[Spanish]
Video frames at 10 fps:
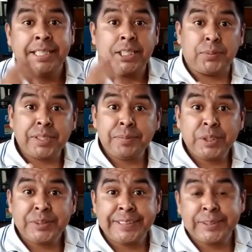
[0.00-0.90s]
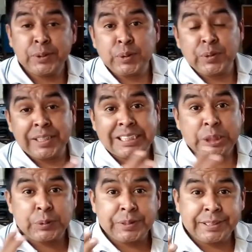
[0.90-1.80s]
Y bien amigos, esas son todas
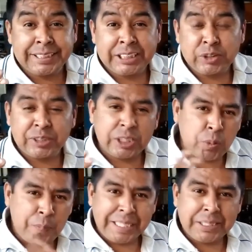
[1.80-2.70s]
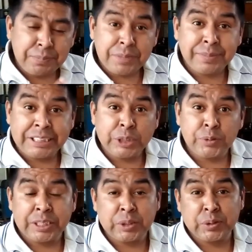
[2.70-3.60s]
las cosas dentro de lo más más
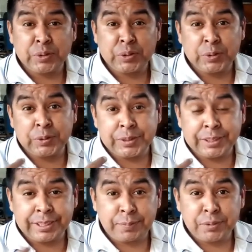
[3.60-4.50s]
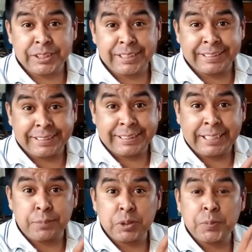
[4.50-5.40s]
básico que nosotros consideramos que
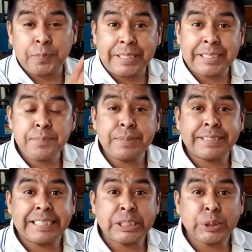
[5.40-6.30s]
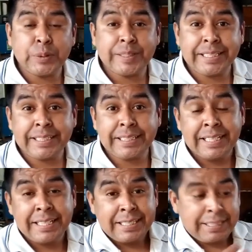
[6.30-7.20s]
necesitamos para empezar a soldar
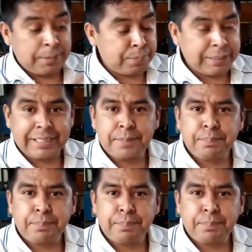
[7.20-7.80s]
empezar a